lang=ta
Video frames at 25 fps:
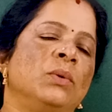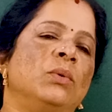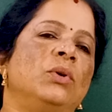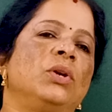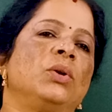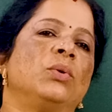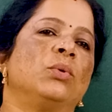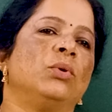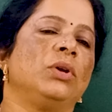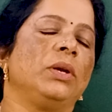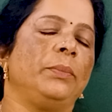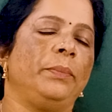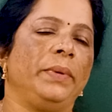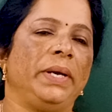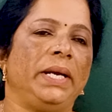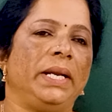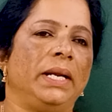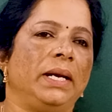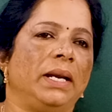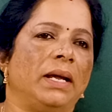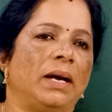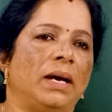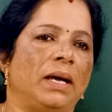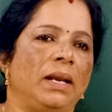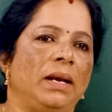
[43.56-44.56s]
ஒரு குறிப்பிட்ட
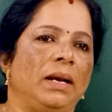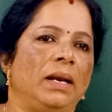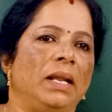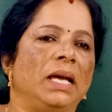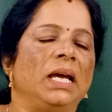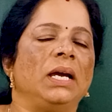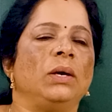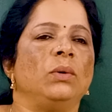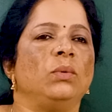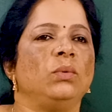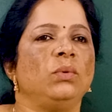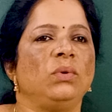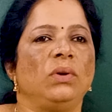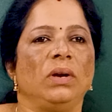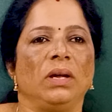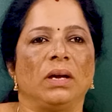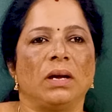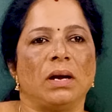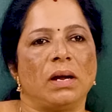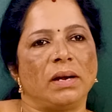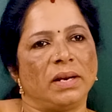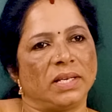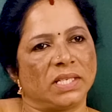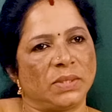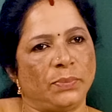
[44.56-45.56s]
நாளில்
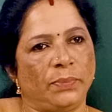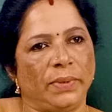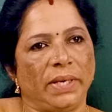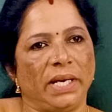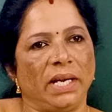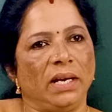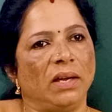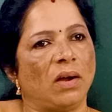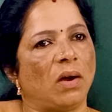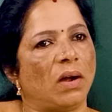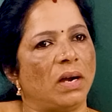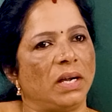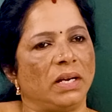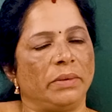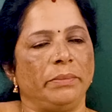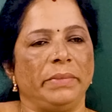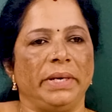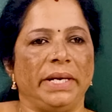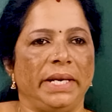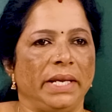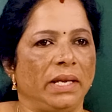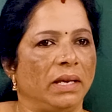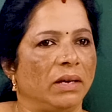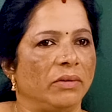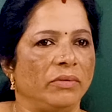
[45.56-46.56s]
உங்களுக்கான ஸ்பீடு
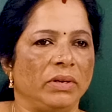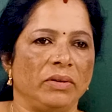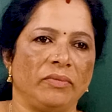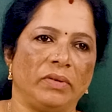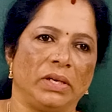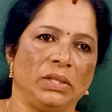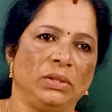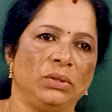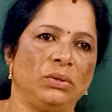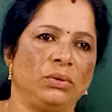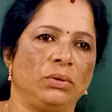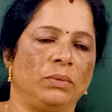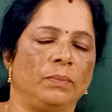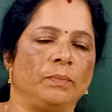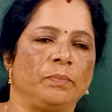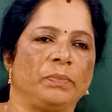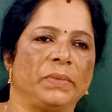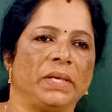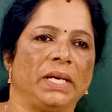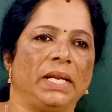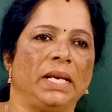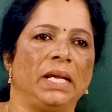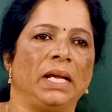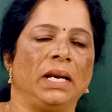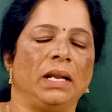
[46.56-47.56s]
ஆட்டோமேட்டிக்காகவே வந்துடும்
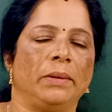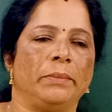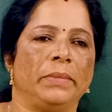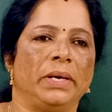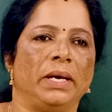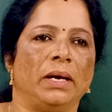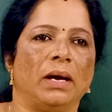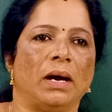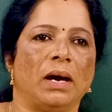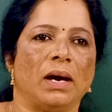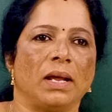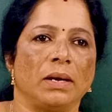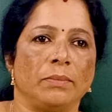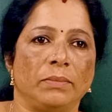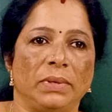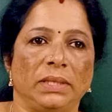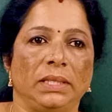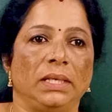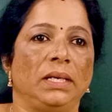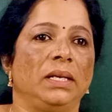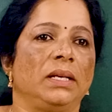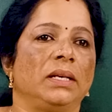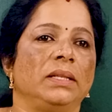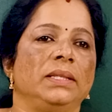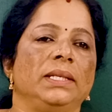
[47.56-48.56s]
ஏன்னா நம்ம
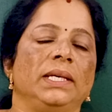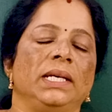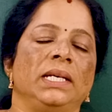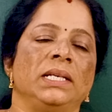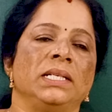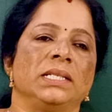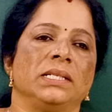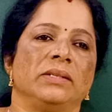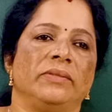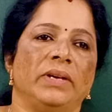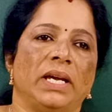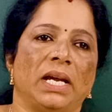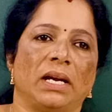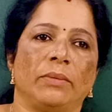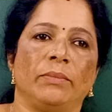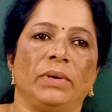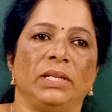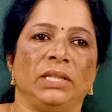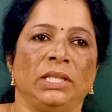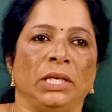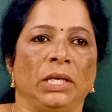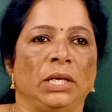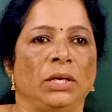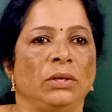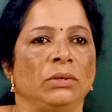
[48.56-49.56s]
ஆரம்பத்துலேருந்தே
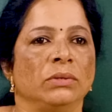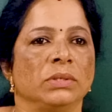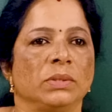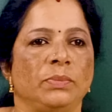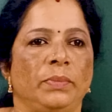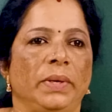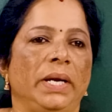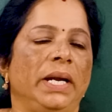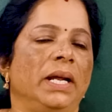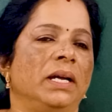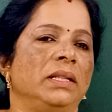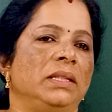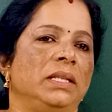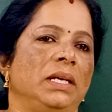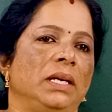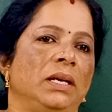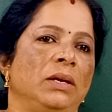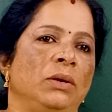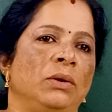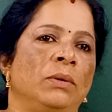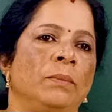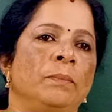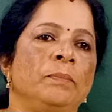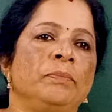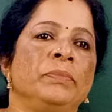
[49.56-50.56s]
வேகமாக தைக்கணும் ஸ்பீடாக
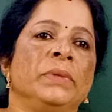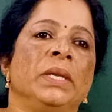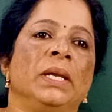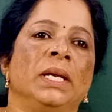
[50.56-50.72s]
தைக்கணும்